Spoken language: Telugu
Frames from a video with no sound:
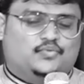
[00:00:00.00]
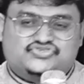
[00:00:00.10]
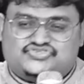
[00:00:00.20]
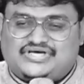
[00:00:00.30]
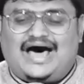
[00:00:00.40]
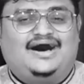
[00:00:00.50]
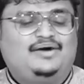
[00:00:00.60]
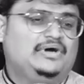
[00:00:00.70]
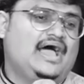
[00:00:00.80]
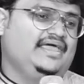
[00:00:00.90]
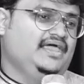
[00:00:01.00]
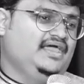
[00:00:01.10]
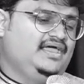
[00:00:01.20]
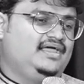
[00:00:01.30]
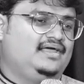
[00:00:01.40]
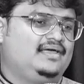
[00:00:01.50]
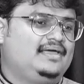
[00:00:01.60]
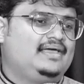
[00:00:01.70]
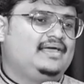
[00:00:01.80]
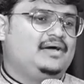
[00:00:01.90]
ఉత్సాహముగా అయ్యి
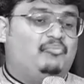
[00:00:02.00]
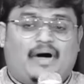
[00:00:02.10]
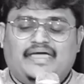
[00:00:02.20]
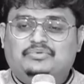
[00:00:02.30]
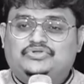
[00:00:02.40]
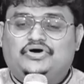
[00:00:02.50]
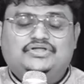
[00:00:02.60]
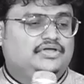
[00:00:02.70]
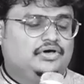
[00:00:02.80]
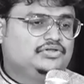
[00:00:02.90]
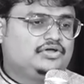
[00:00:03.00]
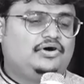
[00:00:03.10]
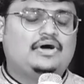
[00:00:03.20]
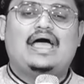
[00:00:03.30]
భయముతో దిగులుతో